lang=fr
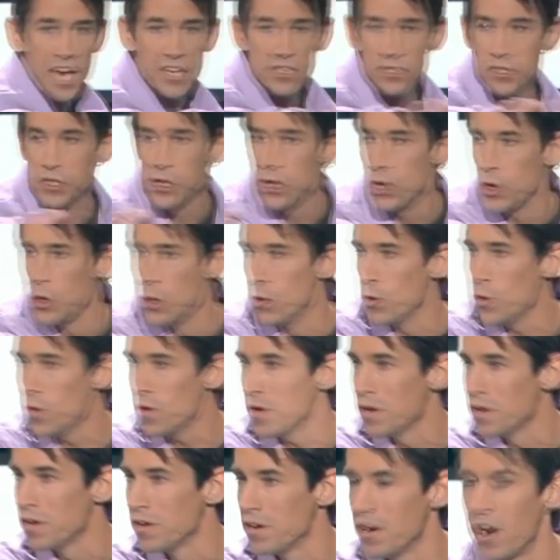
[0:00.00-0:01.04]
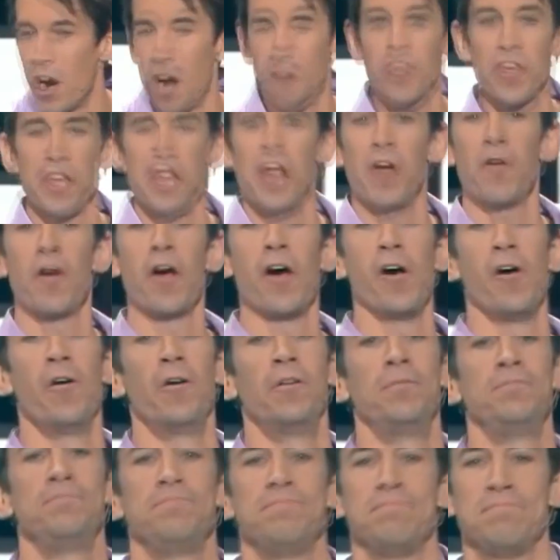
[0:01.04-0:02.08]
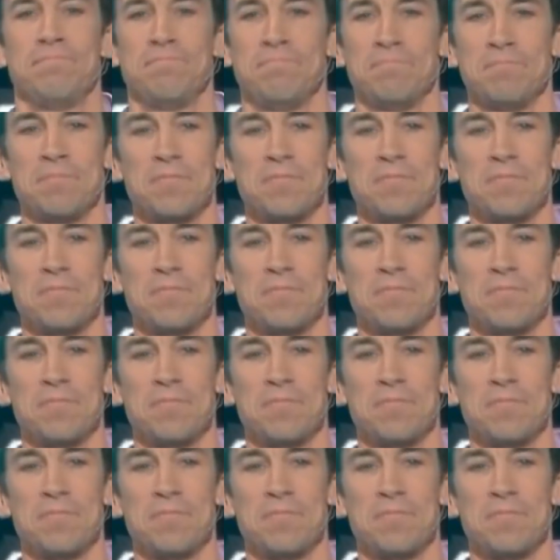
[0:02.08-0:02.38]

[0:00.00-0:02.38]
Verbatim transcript: pour donner envie, toi, avec une